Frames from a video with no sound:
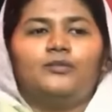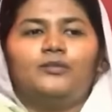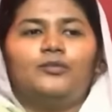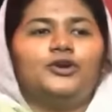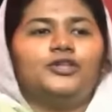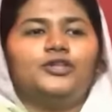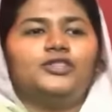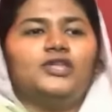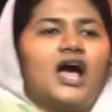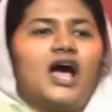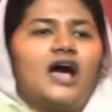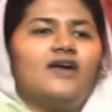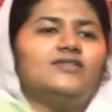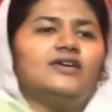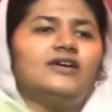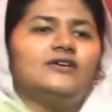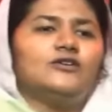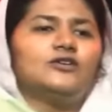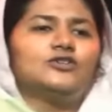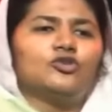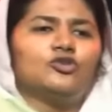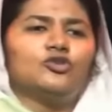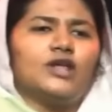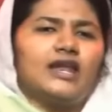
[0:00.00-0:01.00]
பொழுது
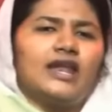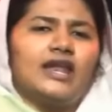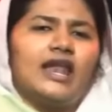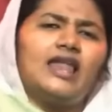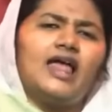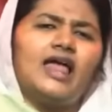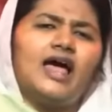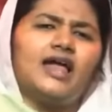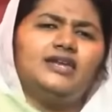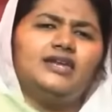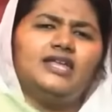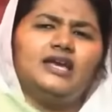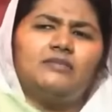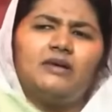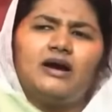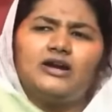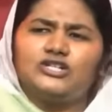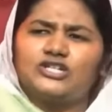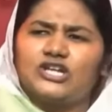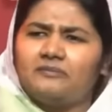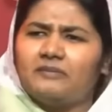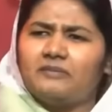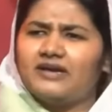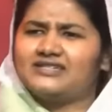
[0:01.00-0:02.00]
ஆவியானவர் சொல்கிறாருனால அந்நிய
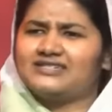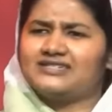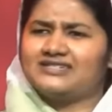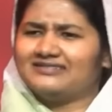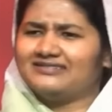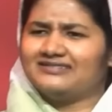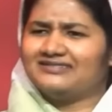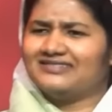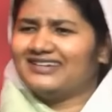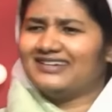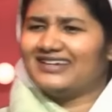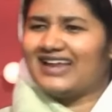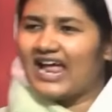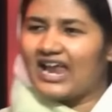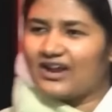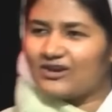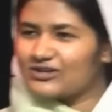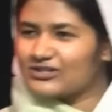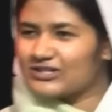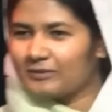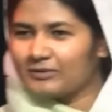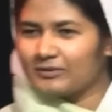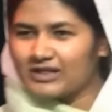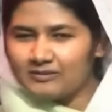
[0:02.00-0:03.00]
பாஷையை பேசு
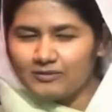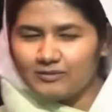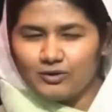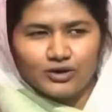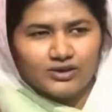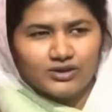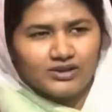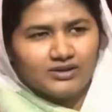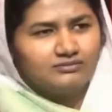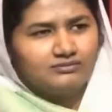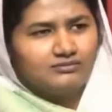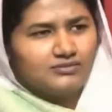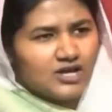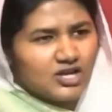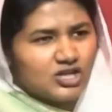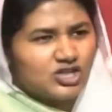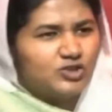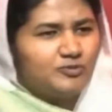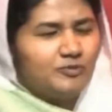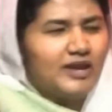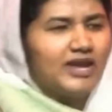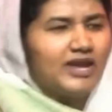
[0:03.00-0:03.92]
நான் சமூகத்தில் போய் உட்காந்து ஸ்பீக்